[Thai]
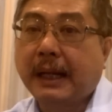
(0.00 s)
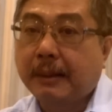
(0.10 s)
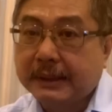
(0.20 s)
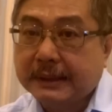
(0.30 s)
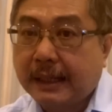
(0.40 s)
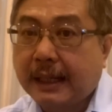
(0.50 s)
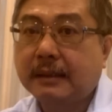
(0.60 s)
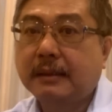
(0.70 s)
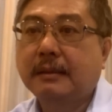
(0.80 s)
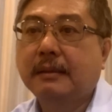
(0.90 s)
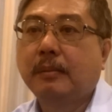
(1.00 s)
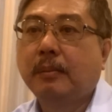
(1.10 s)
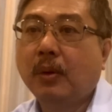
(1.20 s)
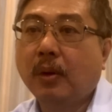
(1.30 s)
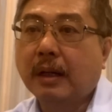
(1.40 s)
พลังประชารัฐ
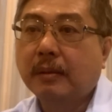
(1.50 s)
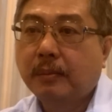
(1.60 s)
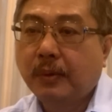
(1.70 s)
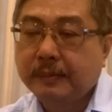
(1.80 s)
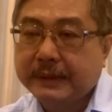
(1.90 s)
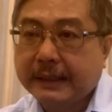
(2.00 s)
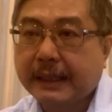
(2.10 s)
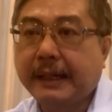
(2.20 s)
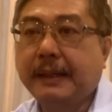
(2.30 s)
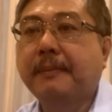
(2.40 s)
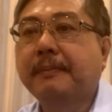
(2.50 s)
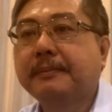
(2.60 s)
บวกภูมิใจไทย